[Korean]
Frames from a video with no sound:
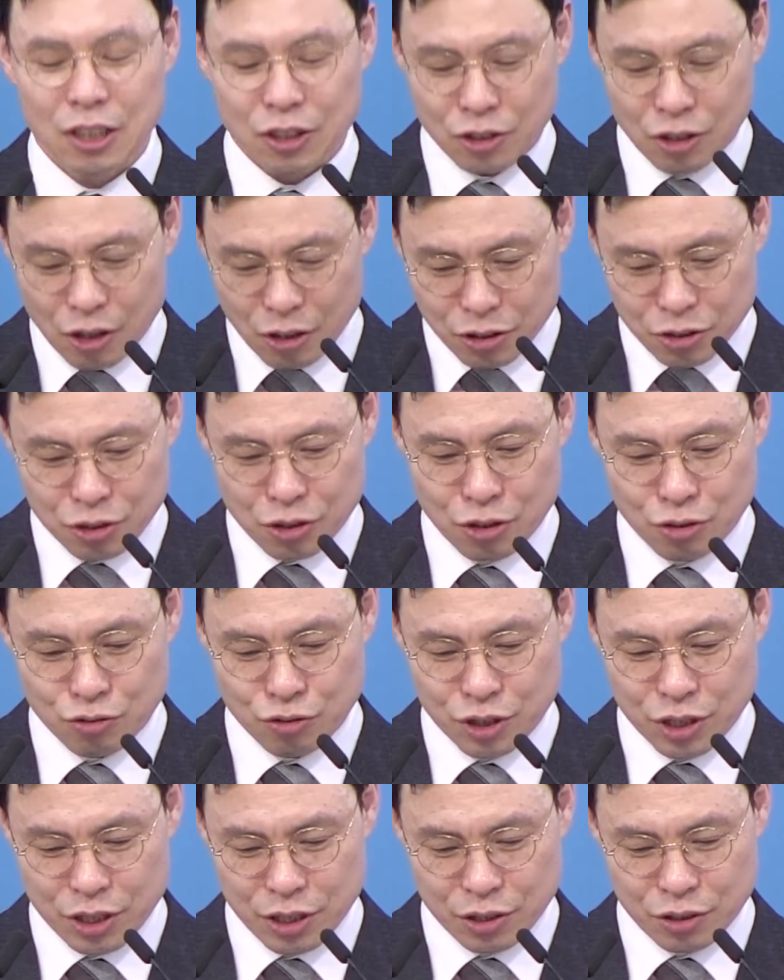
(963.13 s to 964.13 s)
터쳐
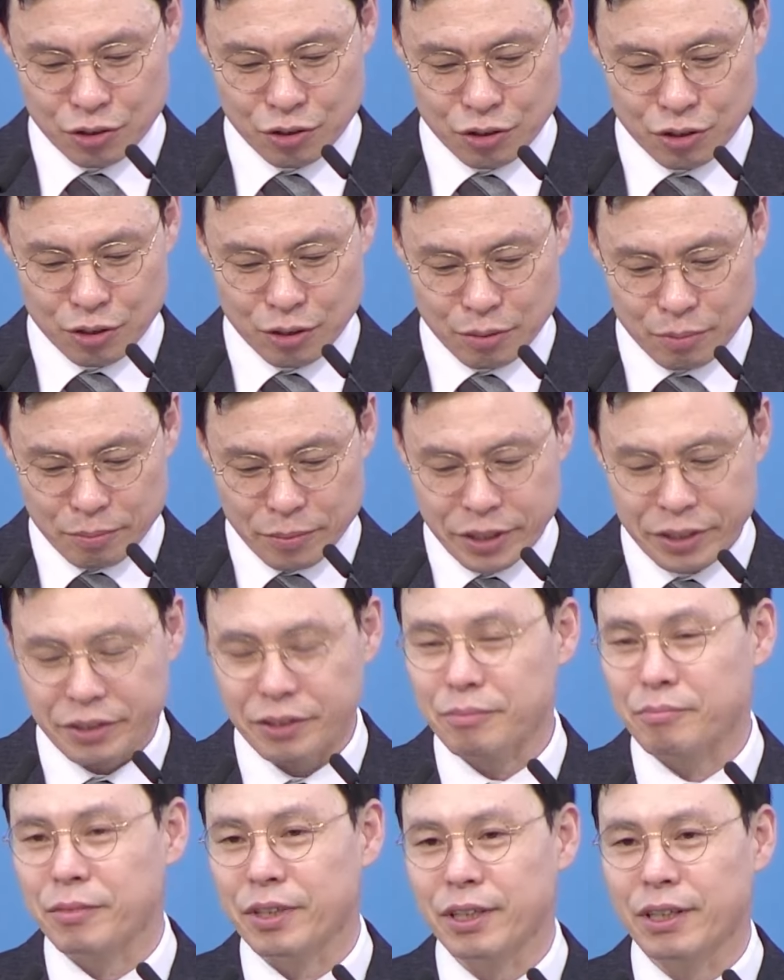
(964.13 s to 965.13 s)
주실 줄
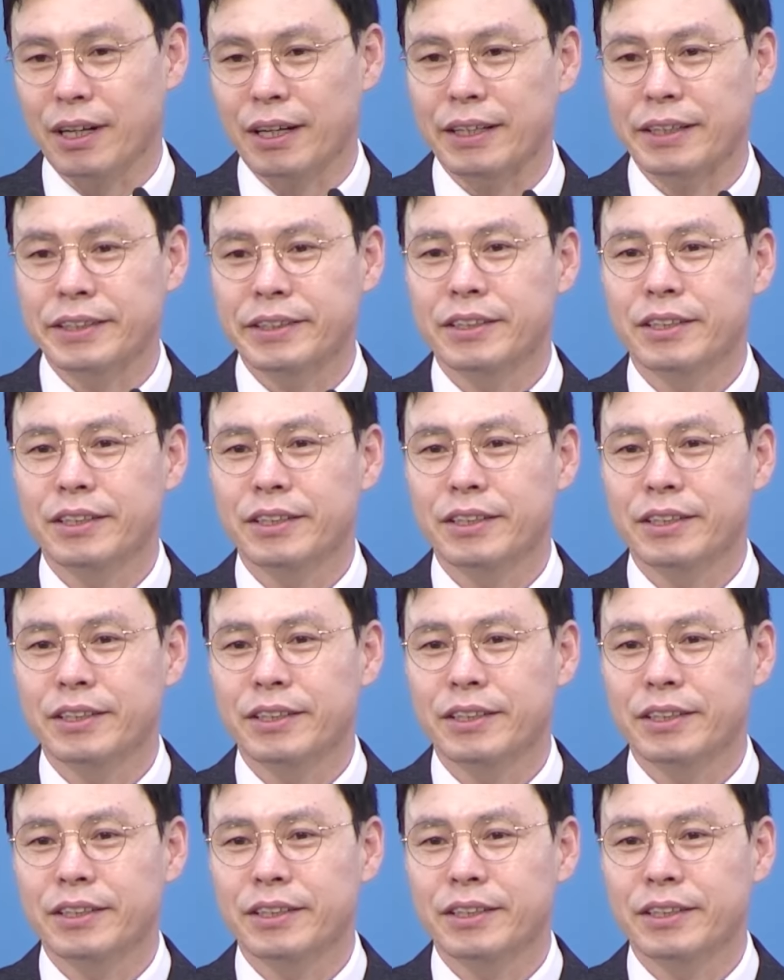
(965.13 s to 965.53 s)
믿습니다.